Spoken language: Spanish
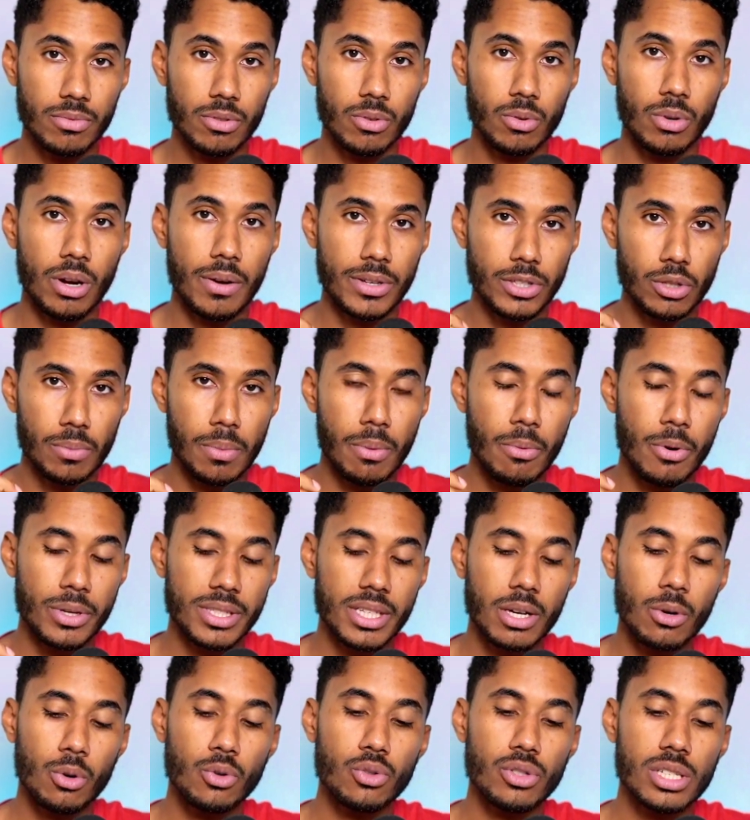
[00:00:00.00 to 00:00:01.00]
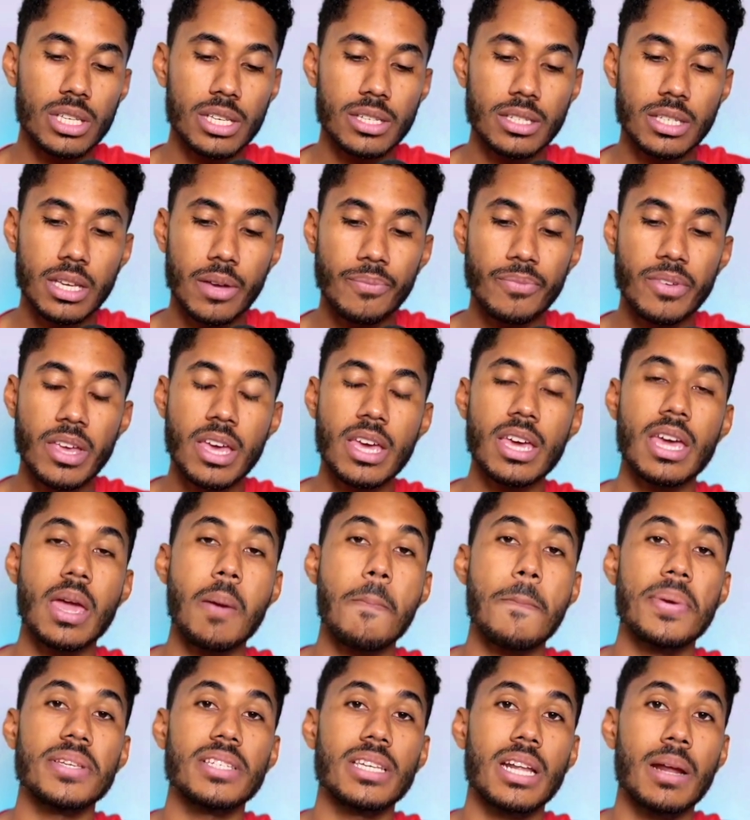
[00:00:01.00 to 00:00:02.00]
Una vez tomemos esa conciencia,
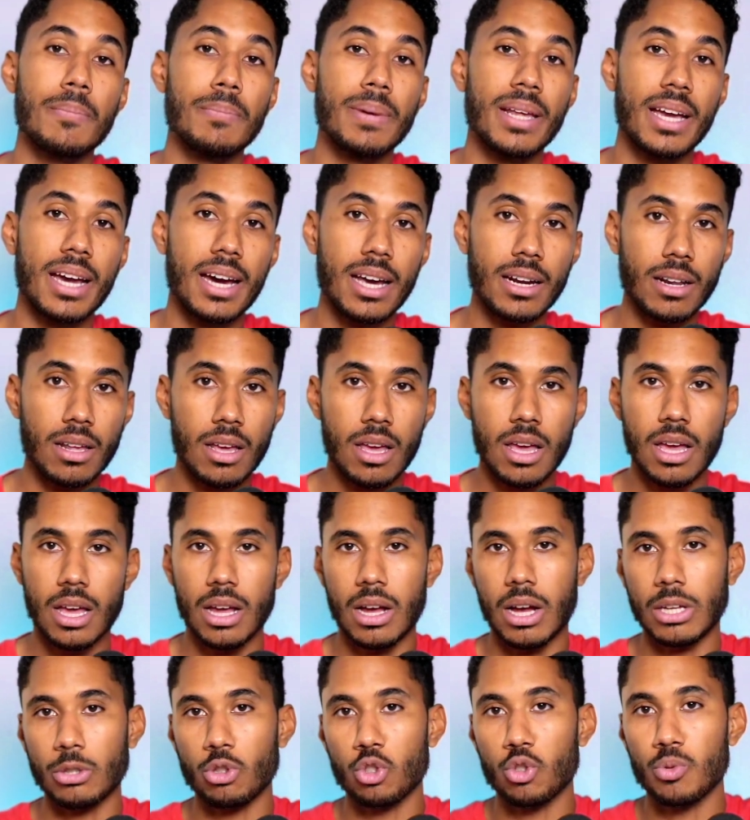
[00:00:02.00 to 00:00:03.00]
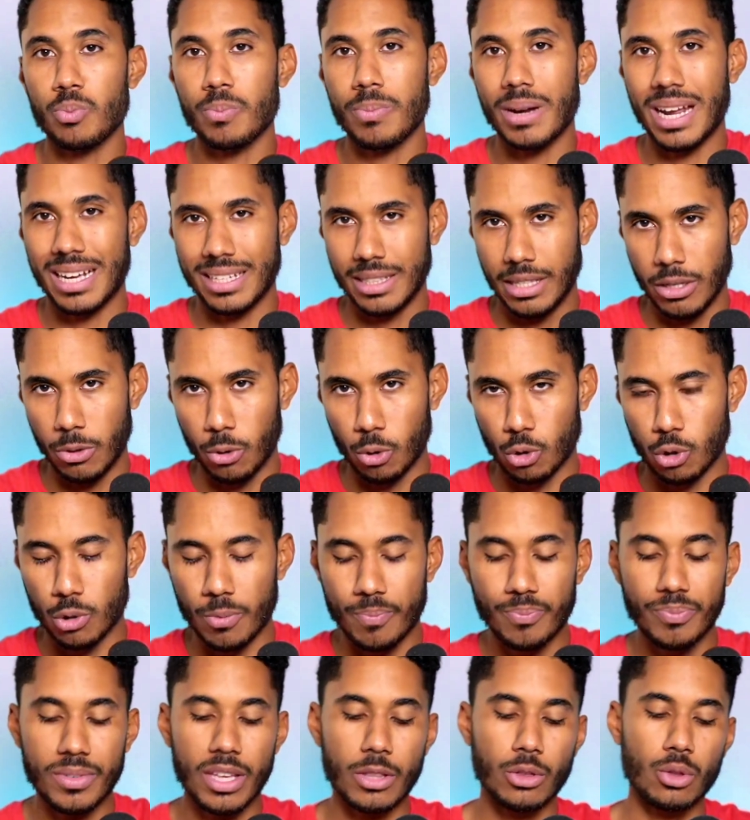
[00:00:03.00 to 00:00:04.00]
empezar a aplicar casos prácticos.
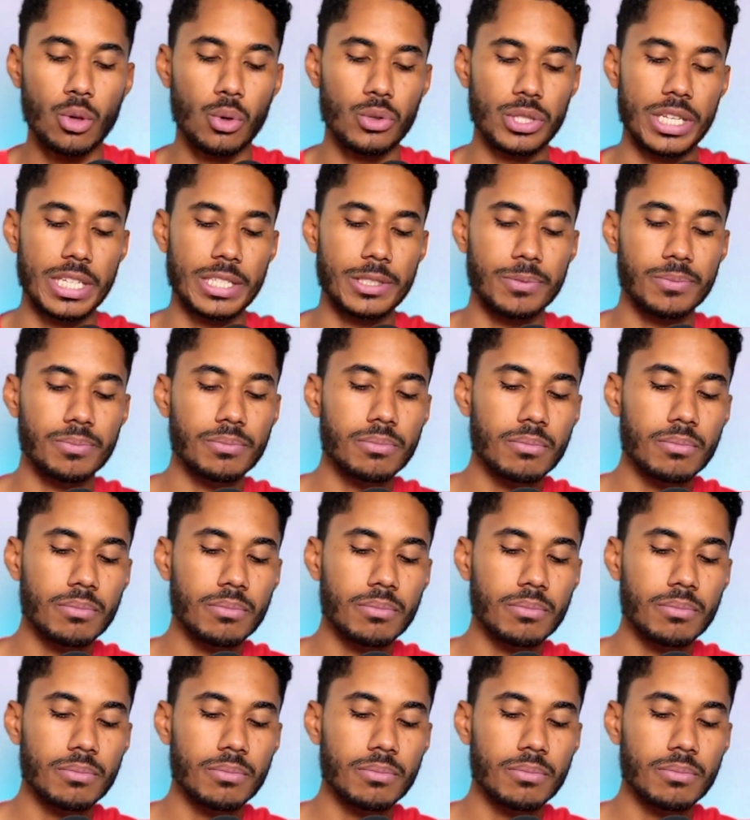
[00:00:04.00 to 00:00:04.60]
Entonces,